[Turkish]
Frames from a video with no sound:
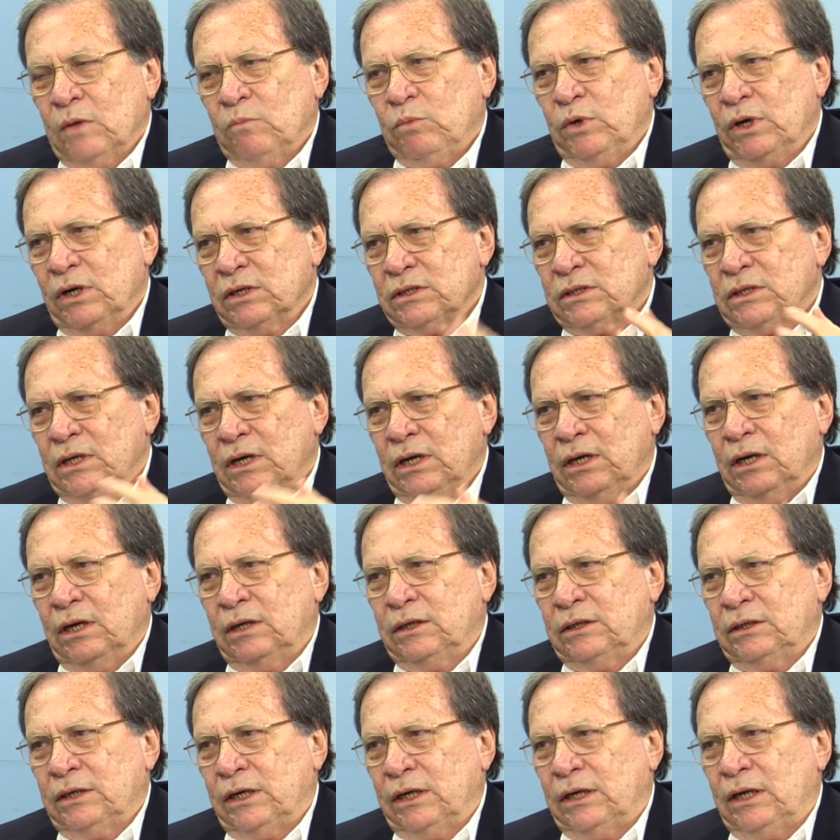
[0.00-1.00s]
Biraz daha
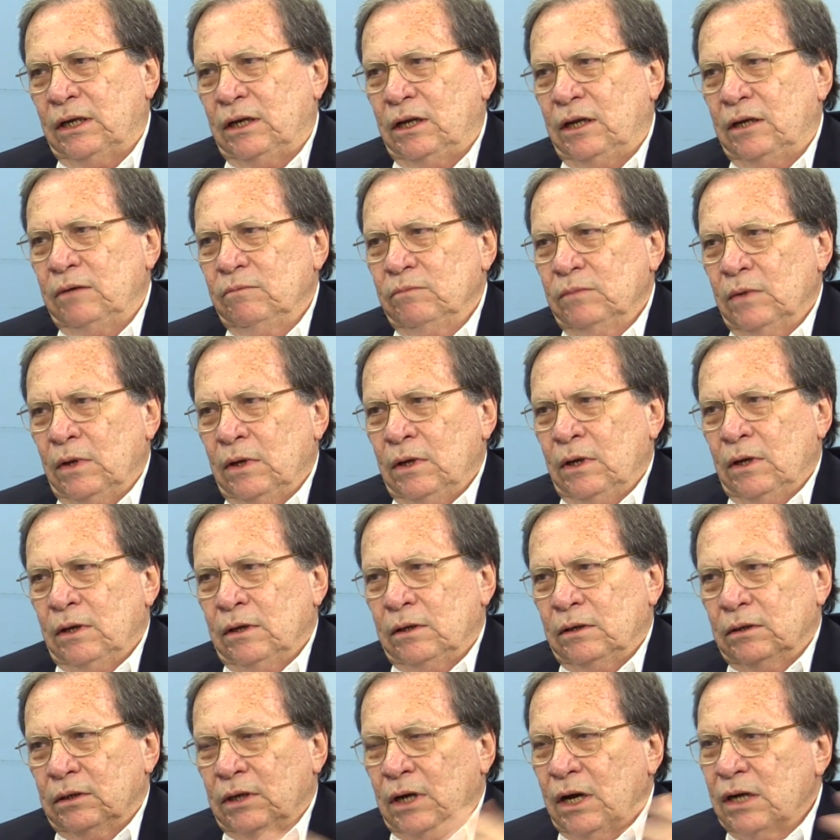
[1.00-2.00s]
yakına gelelim.
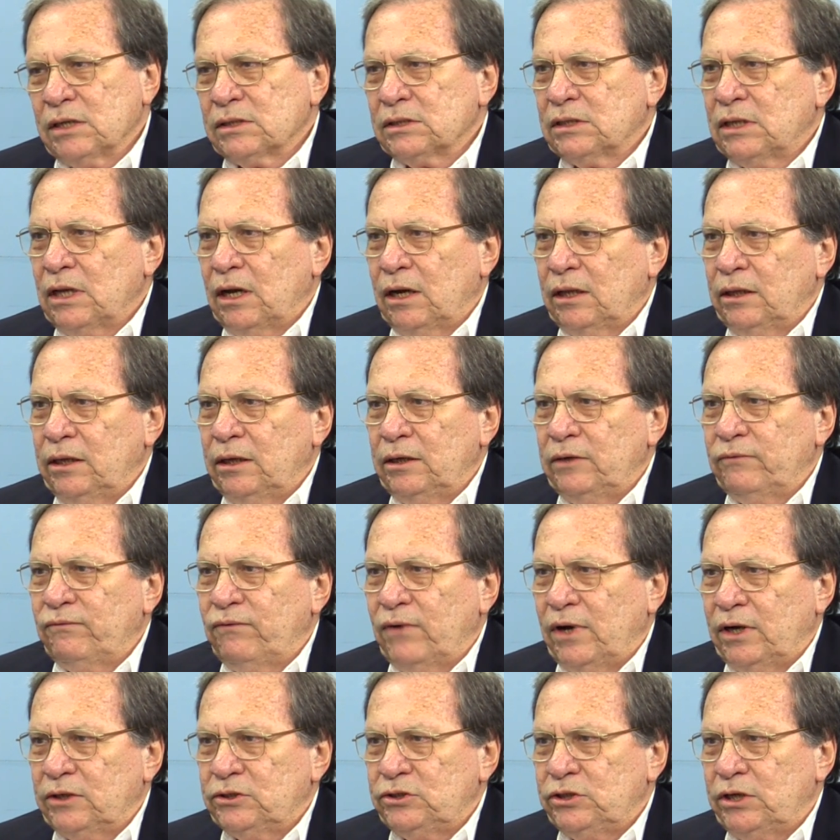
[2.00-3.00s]
Kaz Dağları
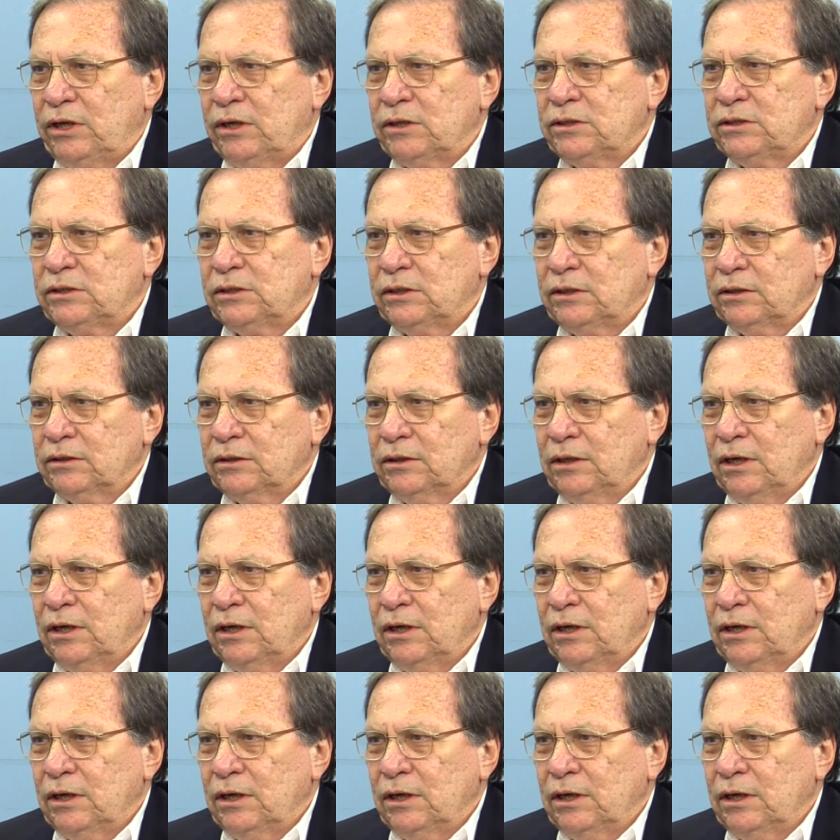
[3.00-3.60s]
faciası.